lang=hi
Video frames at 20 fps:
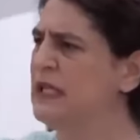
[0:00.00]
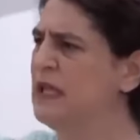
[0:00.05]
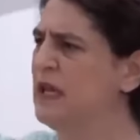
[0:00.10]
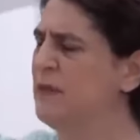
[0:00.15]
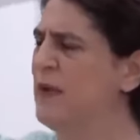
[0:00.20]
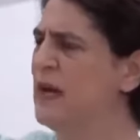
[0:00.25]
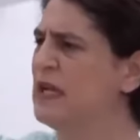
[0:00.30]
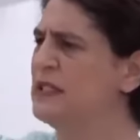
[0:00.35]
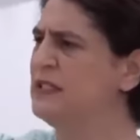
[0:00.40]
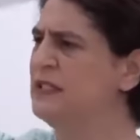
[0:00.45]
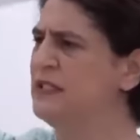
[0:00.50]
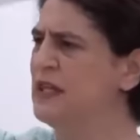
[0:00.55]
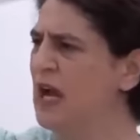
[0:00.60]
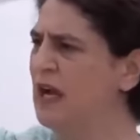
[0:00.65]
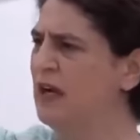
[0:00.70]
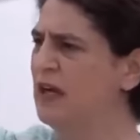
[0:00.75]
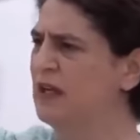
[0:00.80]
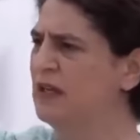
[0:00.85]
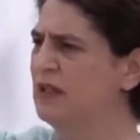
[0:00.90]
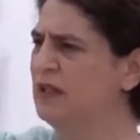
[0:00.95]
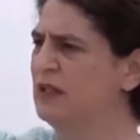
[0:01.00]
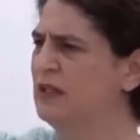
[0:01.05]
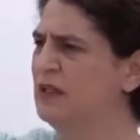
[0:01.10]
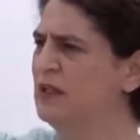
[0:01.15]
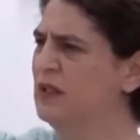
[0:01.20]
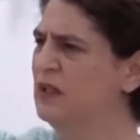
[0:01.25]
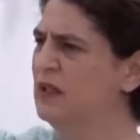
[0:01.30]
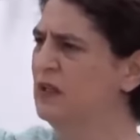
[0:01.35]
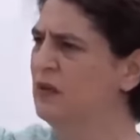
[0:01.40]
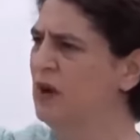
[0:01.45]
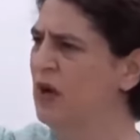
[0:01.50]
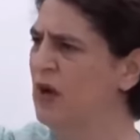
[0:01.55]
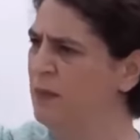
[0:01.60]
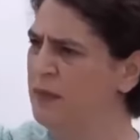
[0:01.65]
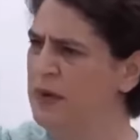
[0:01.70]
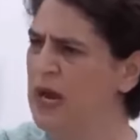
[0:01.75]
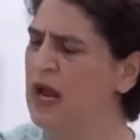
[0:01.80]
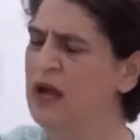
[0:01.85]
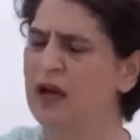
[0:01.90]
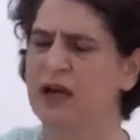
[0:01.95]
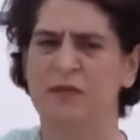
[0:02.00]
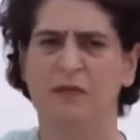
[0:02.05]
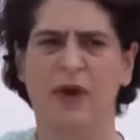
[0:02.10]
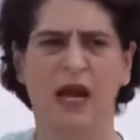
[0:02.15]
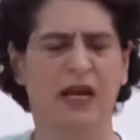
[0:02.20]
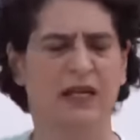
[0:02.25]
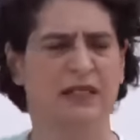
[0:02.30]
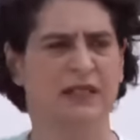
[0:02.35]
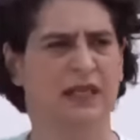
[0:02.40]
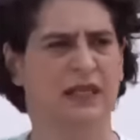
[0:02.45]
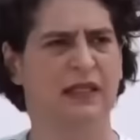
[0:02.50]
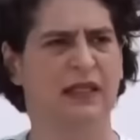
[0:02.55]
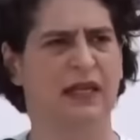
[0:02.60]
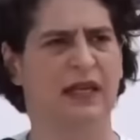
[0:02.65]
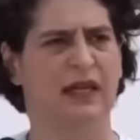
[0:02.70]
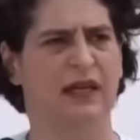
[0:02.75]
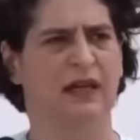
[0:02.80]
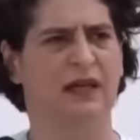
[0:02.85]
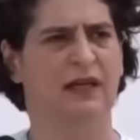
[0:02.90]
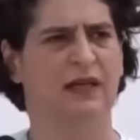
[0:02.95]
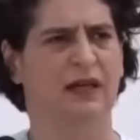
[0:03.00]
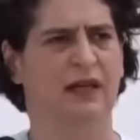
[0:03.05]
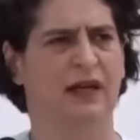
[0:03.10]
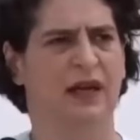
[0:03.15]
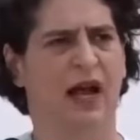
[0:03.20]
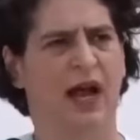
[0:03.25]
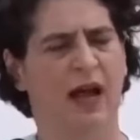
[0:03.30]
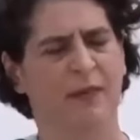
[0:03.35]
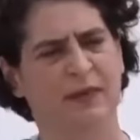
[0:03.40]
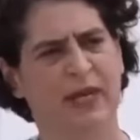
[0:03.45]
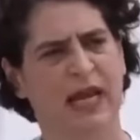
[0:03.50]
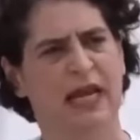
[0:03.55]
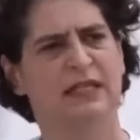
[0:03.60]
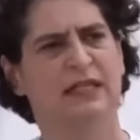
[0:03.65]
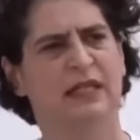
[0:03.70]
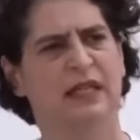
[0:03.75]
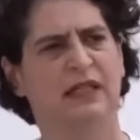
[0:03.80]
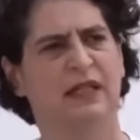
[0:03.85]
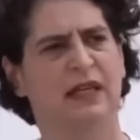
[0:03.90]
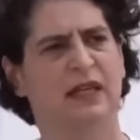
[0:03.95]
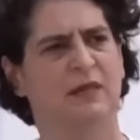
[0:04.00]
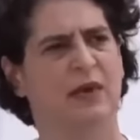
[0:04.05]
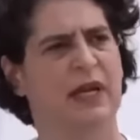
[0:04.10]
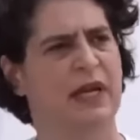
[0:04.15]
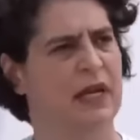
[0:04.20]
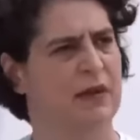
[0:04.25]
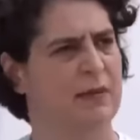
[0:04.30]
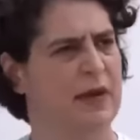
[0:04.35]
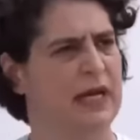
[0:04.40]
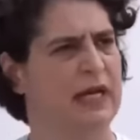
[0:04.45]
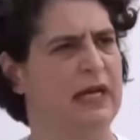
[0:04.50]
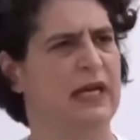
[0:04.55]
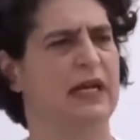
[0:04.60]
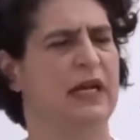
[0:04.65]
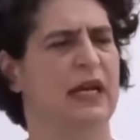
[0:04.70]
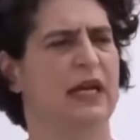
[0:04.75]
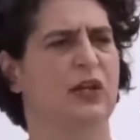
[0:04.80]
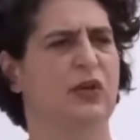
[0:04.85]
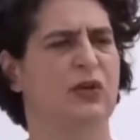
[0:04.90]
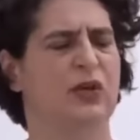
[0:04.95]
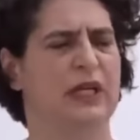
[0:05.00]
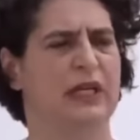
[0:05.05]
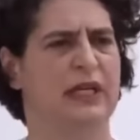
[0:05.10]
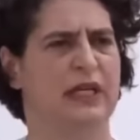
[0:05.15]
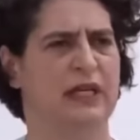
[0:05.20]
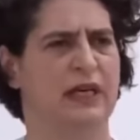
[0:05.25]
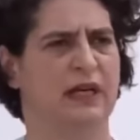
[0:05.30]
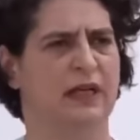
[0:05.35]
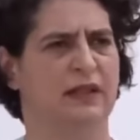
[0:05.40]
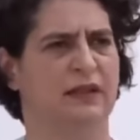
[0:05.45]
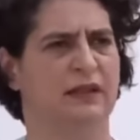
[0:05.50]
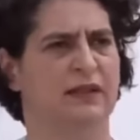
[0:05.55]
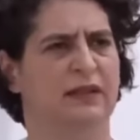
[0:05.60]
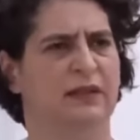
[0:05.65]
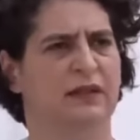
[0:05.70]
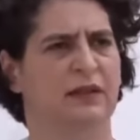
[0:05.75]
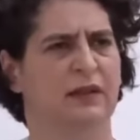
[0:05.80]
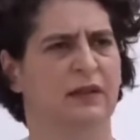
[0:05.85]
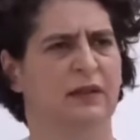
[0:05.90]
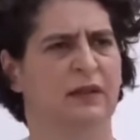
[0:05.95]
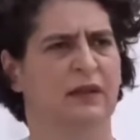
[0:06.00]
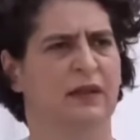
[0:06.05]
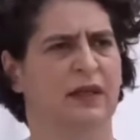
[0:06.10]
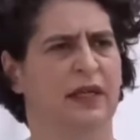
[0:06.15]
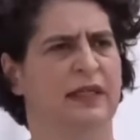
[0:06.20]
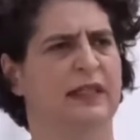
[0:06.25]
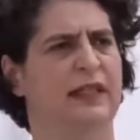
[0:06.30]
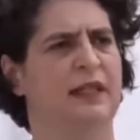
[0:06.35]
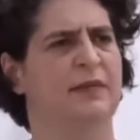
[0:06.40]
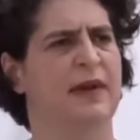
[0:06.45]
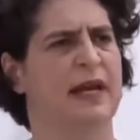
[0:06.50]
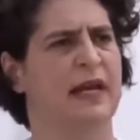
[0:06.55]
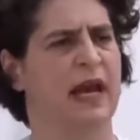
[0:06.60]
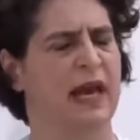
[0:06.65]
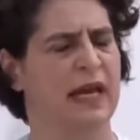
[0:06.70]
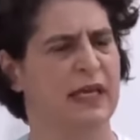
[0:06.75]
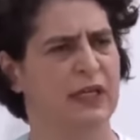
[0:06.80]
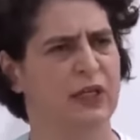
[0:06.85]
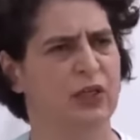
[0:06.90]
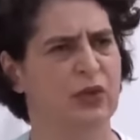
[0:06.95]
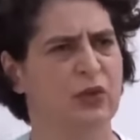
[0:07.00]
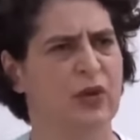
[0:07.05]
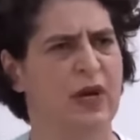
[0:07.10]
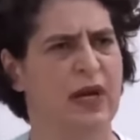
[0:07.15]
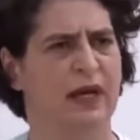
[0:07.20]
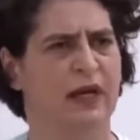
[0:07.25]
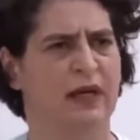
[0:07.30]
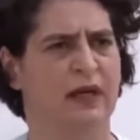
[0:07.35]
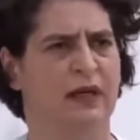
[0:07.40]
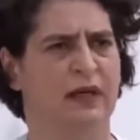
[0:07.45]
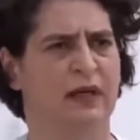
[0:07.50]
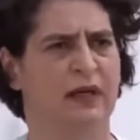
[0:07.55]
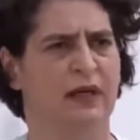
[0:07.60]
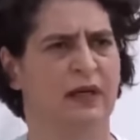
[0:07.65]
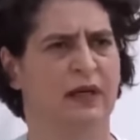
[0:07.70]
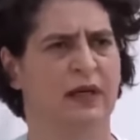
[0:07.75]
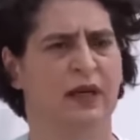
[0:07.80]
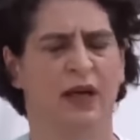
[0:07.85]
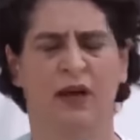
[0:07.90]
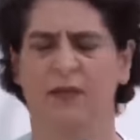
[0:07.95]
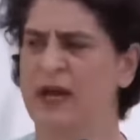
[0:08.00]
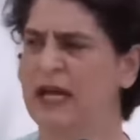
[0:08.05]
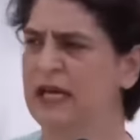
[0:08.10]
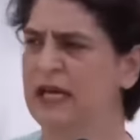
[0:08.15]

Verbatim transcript: के पास जाकर अपना हक मांग सकते हैं आप कह सकते हैं भाई हमारे लिए ये क्यों नहीं किया इतनी महंगाई क्यों है हमारे